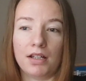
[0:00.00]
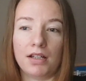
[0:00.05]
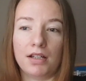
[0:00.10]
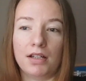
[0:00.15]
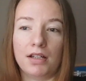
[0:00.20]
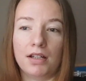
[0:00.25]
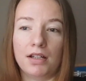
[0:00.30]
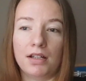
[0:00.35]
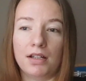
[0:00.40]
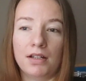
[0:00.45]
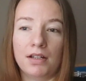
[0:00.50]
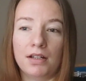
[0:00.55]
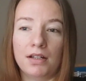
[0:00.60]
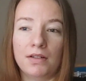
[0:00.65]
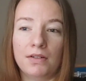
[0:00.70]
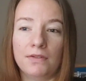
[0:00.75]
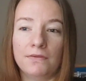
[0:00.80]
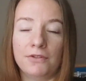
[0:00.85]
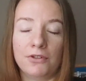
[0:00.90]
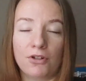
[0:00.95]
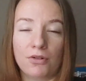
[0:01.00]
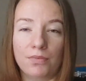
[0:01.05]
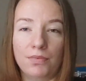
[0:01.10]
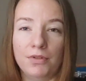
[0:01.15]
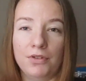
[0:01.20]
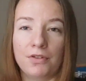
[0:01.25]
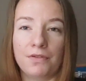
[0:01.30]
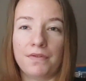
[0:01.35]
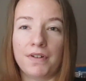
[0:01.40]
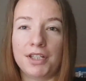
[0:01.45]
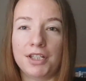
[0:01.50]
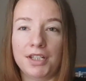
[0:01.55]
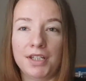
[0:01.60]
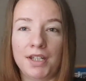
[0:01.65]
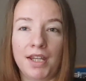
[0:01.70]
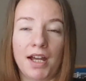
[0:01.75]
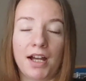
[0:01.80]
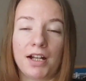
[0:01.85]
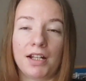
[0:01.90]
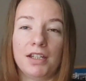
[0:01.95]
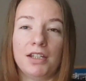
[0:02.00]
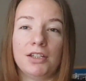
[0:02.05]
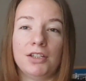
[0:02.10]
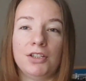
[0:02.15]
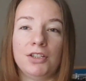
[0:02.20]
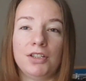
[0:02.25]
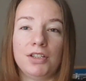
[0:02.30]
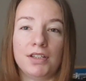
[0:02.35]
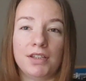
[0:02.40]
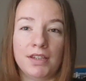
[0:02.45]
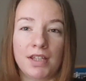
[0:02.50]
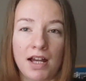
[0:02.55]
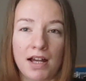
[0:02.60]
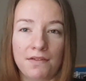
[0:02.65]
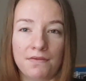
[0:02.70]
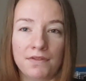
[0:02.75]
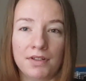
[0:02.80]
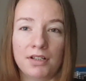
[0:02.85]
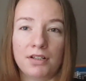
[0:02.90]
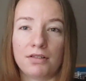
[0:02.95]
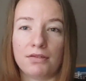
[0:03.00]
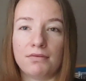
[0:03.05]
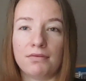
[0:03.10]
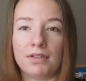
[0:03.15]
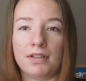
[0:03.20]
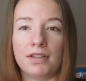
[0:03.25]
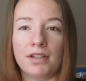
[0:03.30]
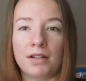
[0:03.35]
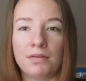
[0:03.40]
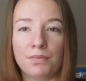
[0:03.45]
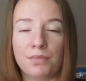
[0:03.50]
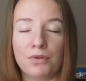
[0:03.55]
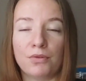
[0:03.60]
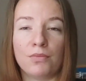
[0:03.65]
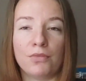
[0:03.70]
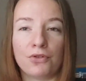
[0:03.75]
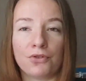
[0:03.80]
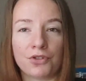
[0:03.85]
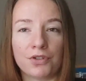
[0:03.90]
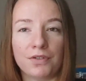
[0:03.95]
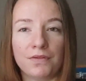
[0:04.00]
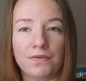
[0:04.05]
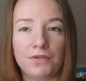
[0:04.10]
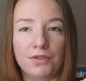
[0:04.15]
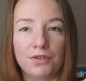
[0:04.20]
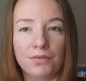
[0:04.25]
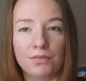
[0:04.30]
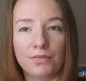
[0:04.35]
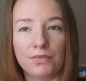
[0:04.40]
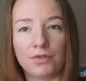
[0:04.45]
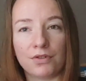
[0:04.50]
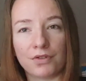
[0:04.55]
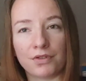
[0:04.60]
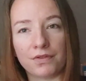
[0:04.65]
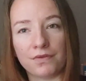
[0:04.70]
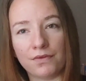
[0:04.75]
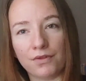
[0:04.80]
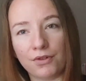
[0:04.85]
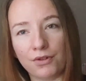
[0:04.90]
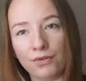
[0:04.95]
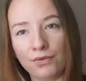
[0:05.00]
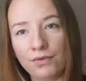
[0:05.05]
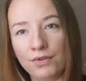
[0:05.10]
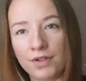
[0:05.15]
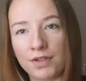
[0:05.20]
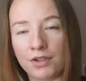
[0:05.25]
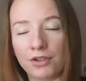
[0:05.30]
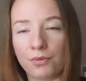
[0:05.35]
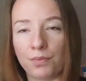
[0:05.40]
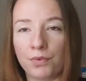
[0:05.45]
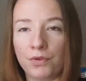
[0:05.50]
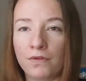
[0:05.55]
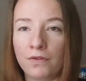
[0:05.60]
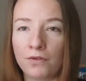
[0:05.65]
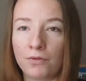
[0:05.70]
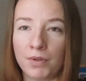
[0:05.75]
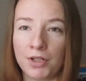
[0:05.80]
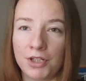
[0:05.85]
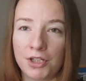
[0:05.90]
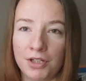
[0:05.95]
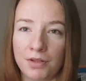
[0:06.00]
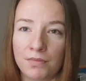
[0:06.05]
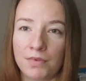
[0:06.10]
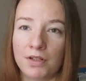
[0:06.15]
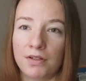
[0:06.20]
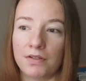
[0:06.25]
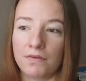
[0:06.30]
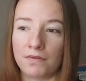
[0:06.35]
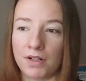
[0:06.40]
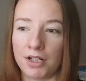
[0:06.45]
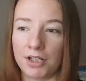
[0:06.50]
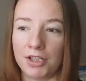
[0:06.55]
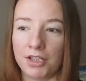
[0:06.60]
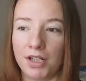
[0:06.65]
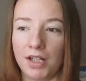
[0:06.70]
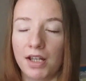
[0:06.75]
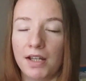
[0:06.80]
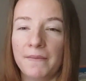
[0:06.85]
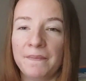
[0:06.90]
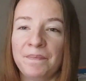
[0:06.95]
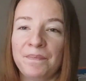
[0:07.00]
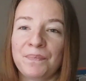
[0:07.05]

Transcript: E, wykombinować jakiś nawyk, który nam pomoże w tym rozwoju i stopniowo będziemy właśnie